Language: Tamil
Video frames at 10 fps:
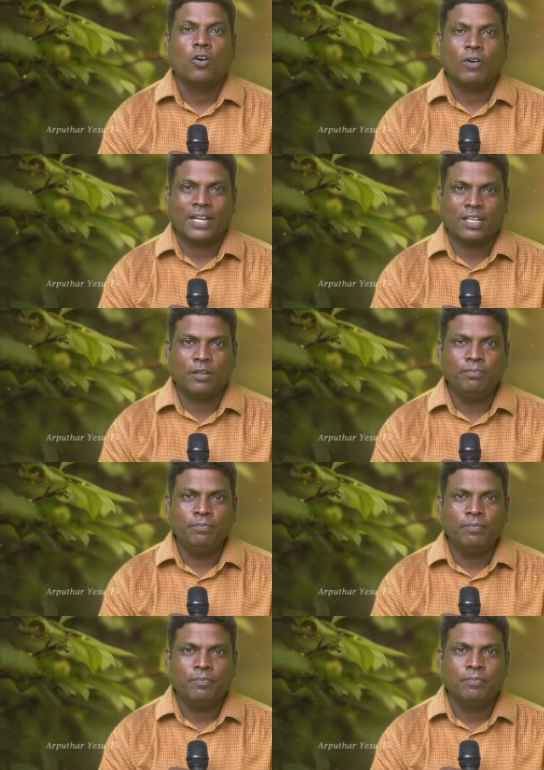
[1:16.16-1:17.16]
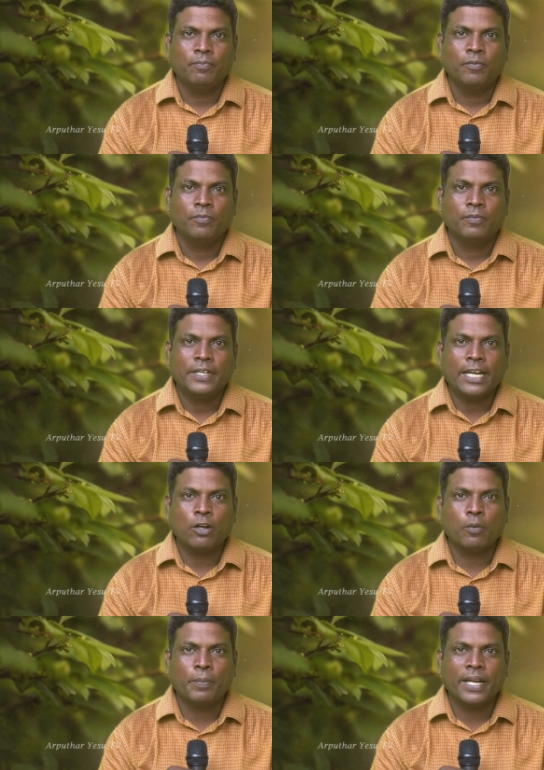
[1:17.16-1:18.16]
வணக்கம்
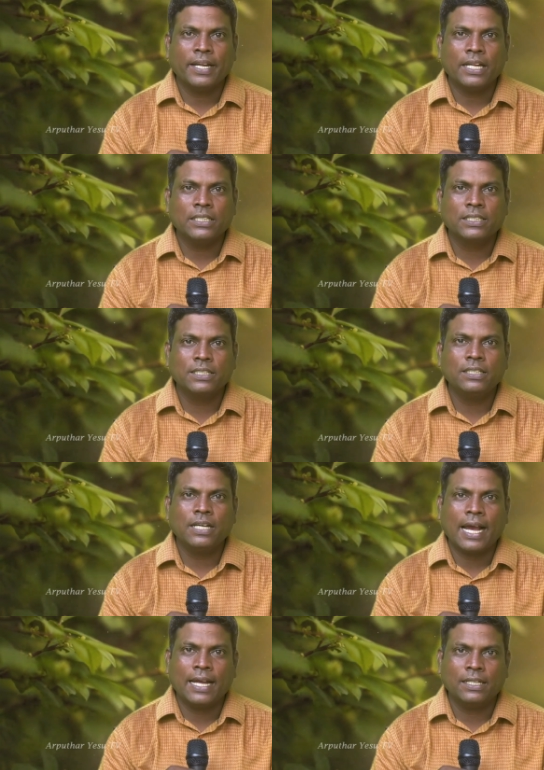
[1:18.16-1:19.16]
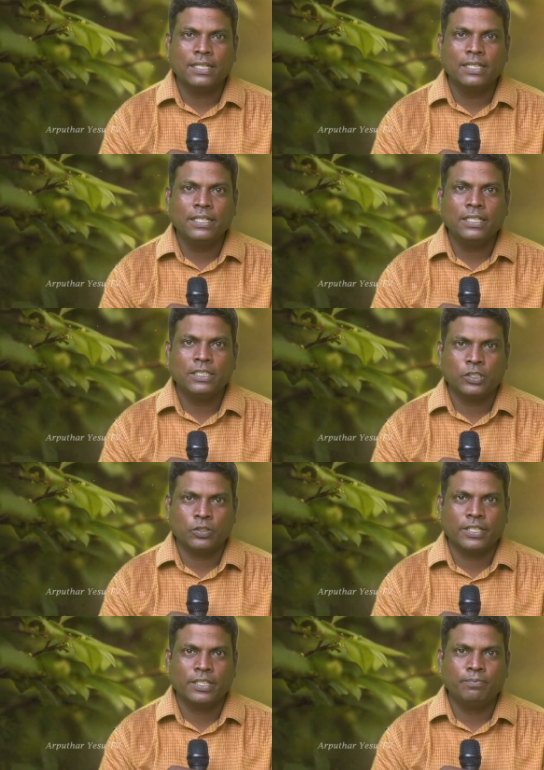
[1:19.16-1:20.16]
என்னோட பேர் நெல்சன் ஆண்டனி
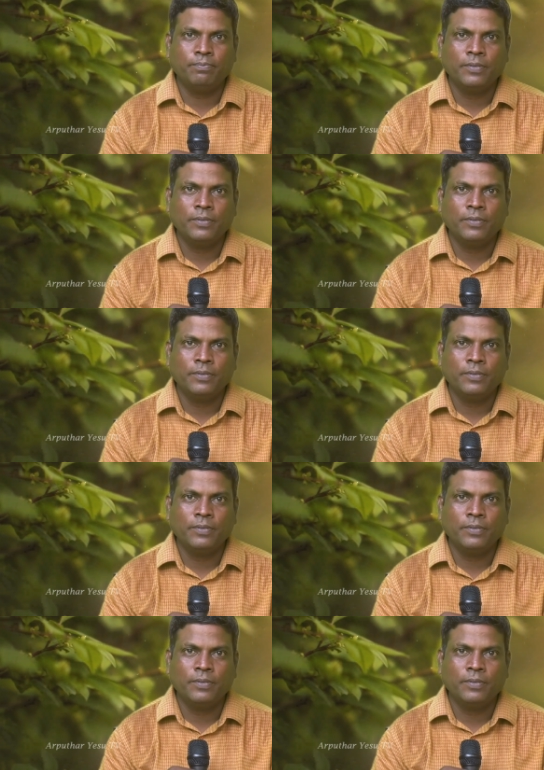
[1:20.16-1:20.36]
ஜோக்கியம்